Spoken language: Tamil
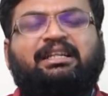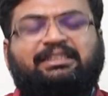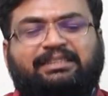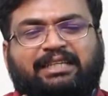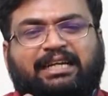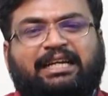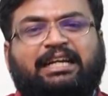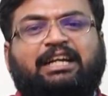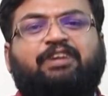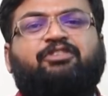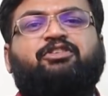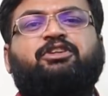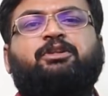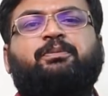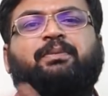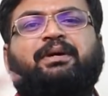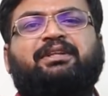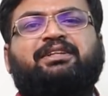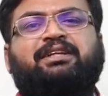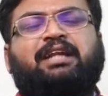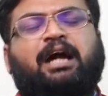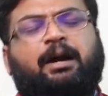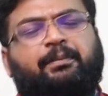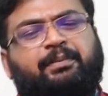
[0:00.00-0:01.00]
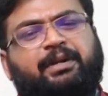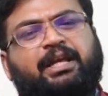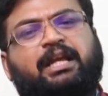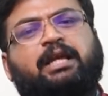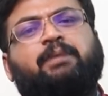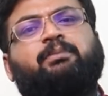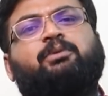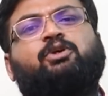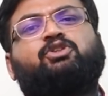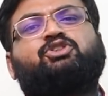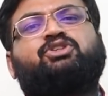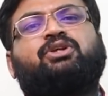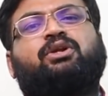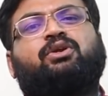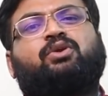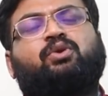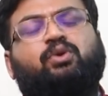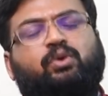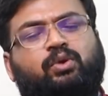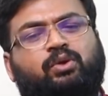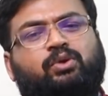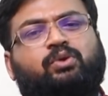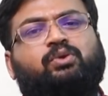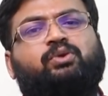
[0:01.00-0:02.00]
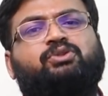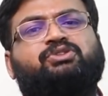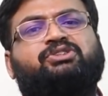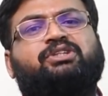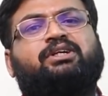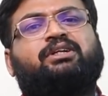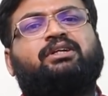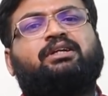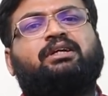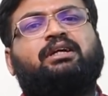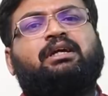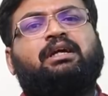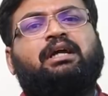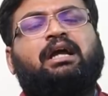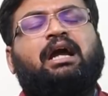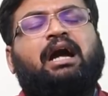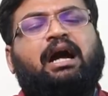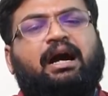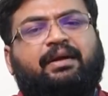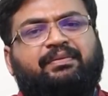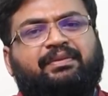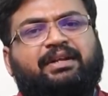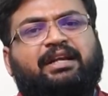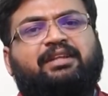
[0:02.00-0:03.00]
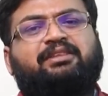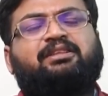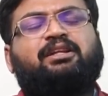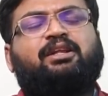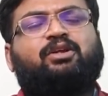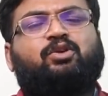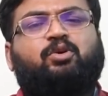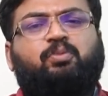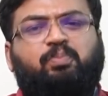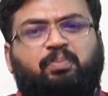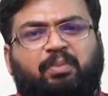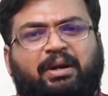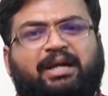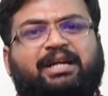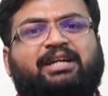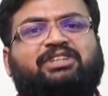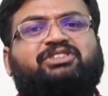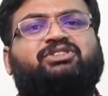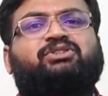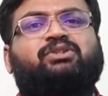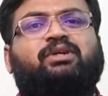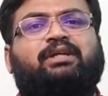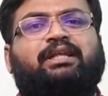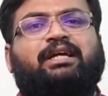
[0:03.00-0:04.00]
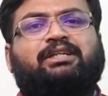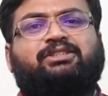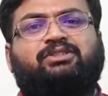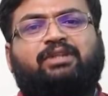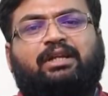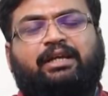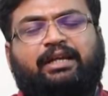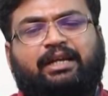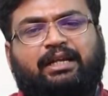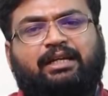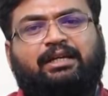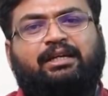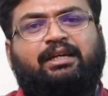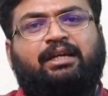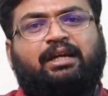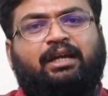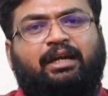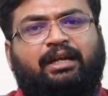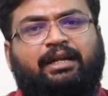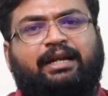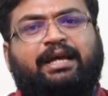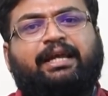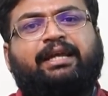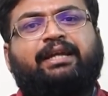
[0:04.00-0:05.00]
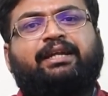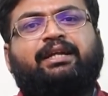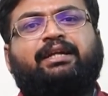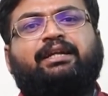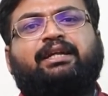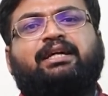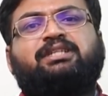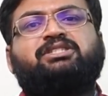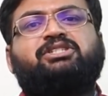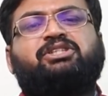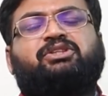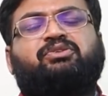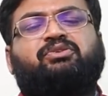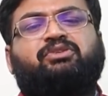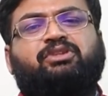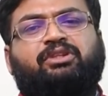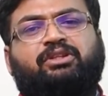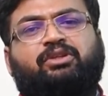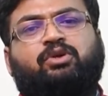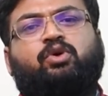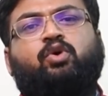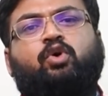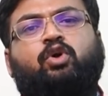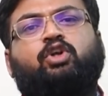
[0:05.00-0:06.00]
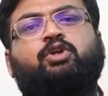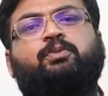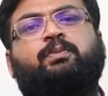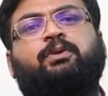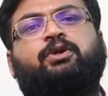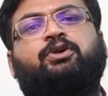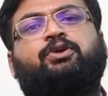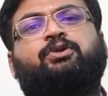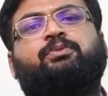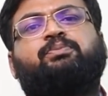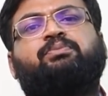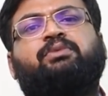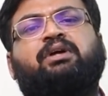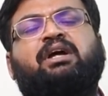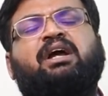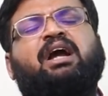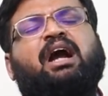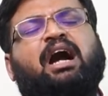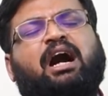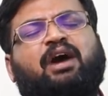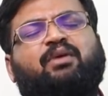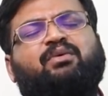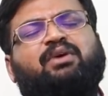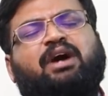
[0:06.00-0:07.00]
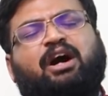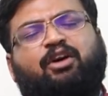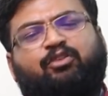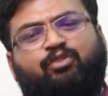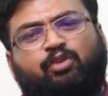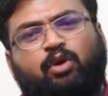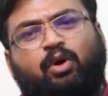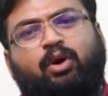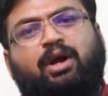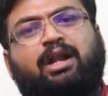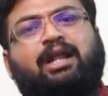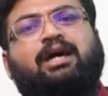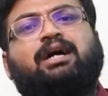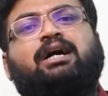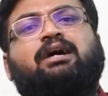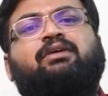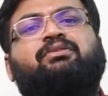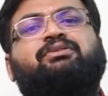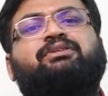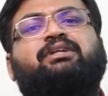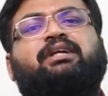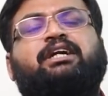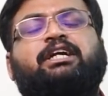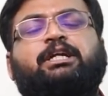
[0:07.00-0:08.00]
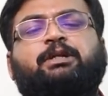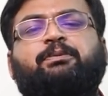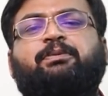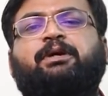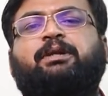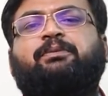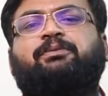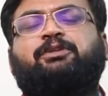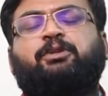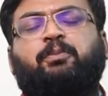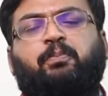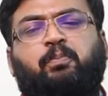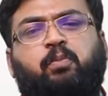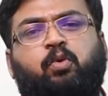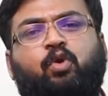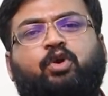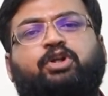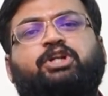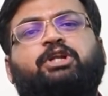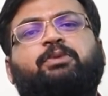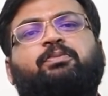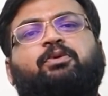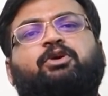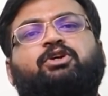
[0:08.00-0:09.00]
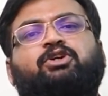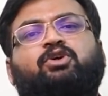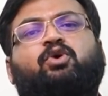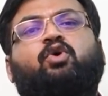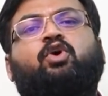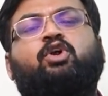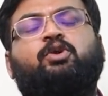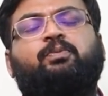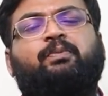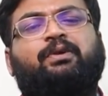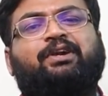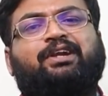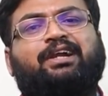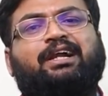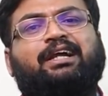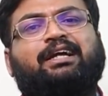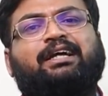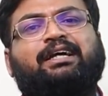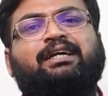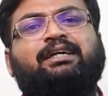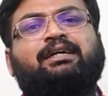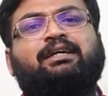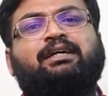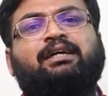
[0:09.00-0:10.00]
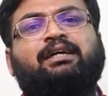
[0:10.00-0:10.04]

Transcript: செகண்ட் ஹாஃப் வந்து பார்த்தீங்கன்னா அப்படியே எமோஷனல் ரோலர் கோஸ்டர் அந்த இடத்துல ரொம்ப கஷ்டம் அது ஆக்சுவலாக ஏன்னா நயன் அண்ட் அஜித் வந்து இதை ஹோல்டு பண்ணணும் அவங்க அவ்வளோ அழகாக வந்து ரெண்டு பேரும் வந்து போட்டி போட்டு ஹோல்டு பண்ணுறாங்க